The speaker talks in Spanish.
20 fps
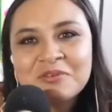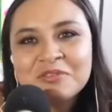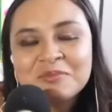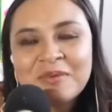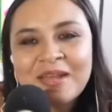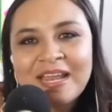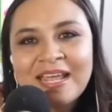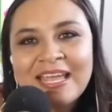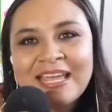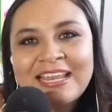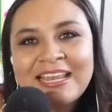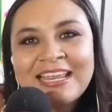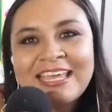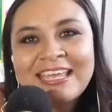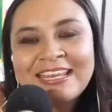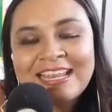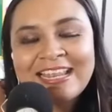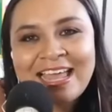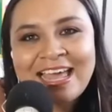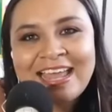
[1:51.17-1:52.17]
Saludos para
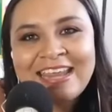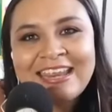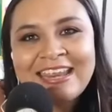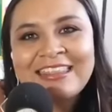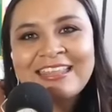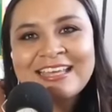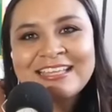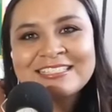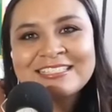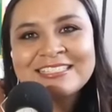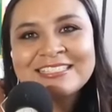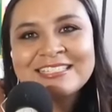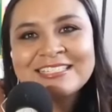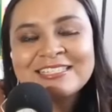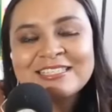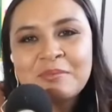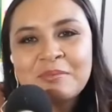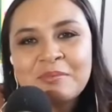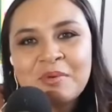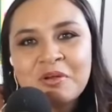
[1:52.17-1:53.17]
él. En el área de
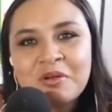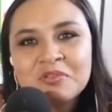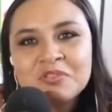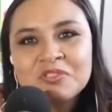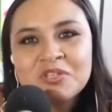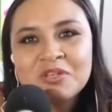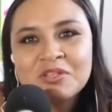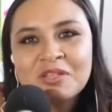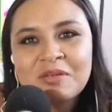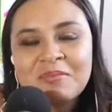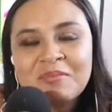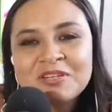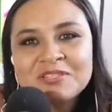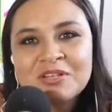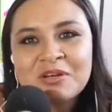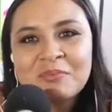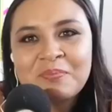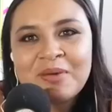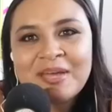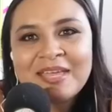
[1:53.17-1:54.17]
asistencia de producción
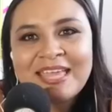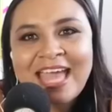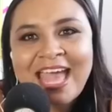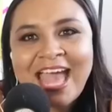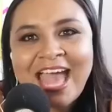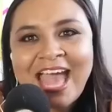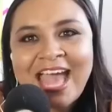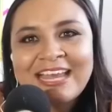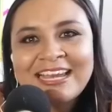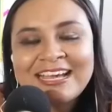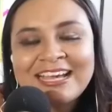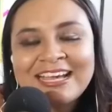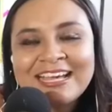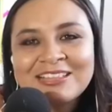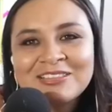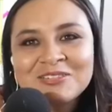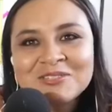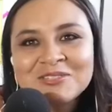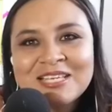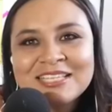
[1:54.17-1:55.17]
también nos acompaña
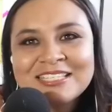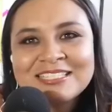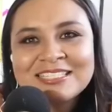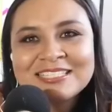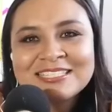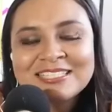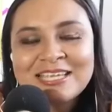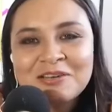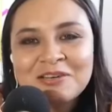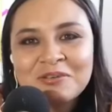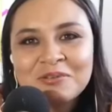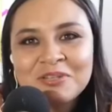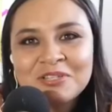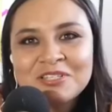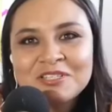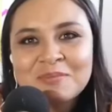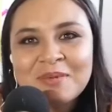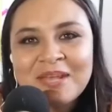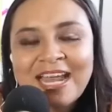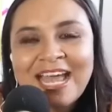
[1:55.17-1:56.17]
Alejandro Sánchez.
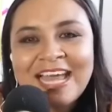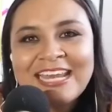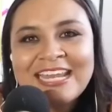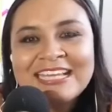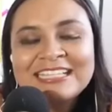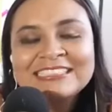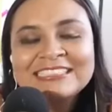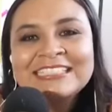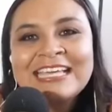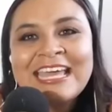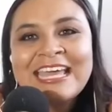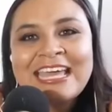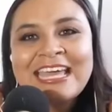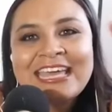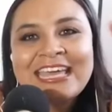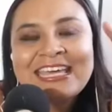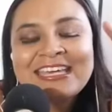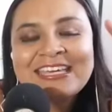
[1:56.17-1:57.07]
Saludos para Alex.